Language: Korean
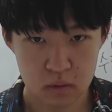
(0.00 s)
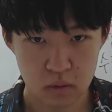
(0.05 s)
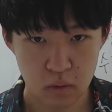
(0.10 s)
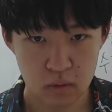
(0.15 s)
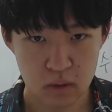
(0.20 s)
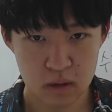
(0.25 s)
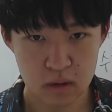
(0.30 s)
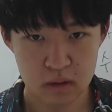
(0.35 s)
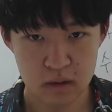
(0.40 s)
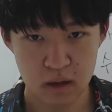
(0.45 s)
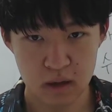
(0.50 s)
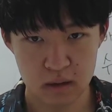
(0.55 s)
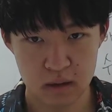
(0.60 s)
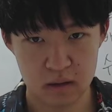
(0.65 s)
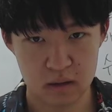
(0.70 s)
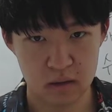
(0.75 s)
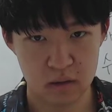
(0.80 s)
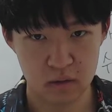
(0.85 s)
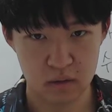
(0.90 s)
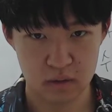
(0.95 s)
통일을
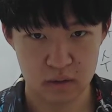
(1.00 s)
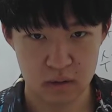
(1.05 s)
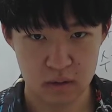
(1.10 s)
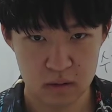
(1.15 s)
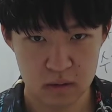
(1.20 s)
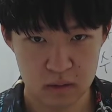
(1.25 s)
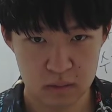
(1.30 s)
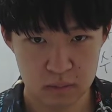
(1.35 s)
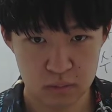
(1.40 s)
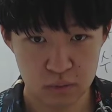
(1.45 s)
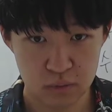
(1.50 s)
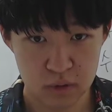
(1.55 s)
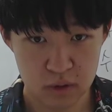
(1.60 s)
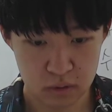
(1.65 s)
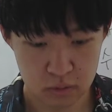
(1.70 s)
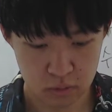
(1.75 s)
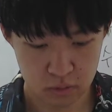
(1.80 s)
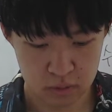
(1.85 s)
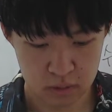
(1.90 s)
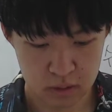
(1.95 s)
하게 돼요.
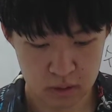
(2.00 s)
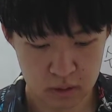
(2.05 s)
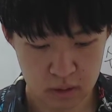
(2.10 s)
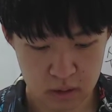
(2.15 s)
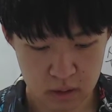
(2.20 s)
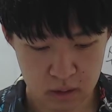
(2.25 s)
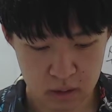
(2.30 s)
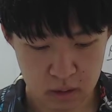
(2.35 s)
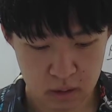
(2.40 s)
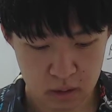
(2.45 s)
북인도를.